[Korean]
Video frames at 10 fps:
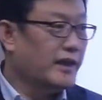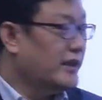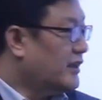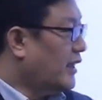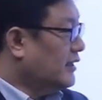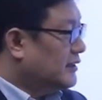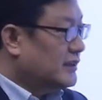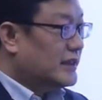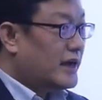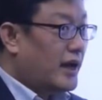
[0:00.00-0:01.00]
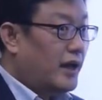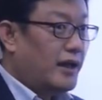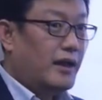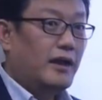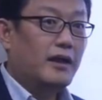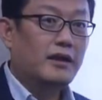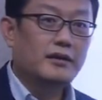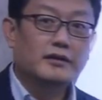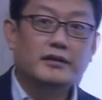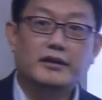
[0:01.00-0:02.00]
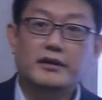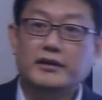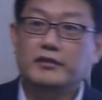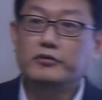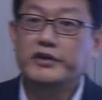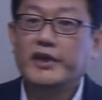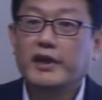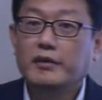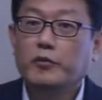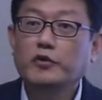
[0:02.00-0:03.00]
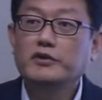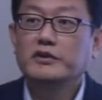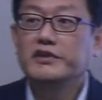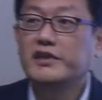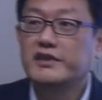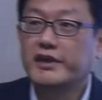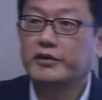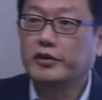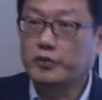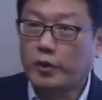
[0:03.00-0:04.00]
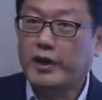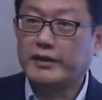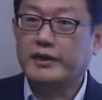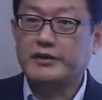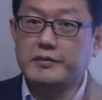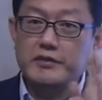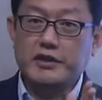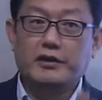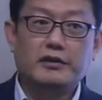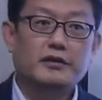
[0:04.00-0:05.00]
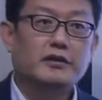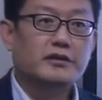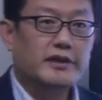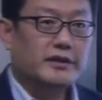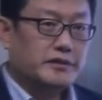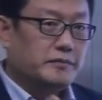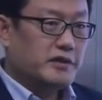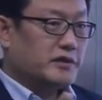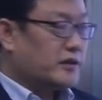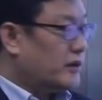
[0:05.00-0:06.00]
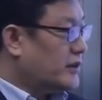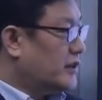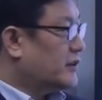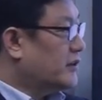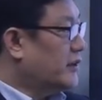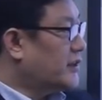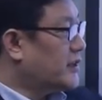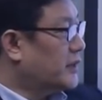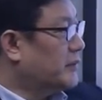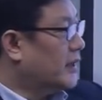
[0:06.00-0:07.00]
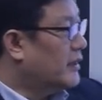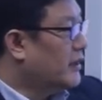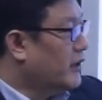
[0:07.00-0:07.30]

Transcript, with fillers: 이게 있으니까 우리의 모든 의식작용이 돌아간다. 심지어, 자, 심지어 철학자들은 이렇게 생각합니다.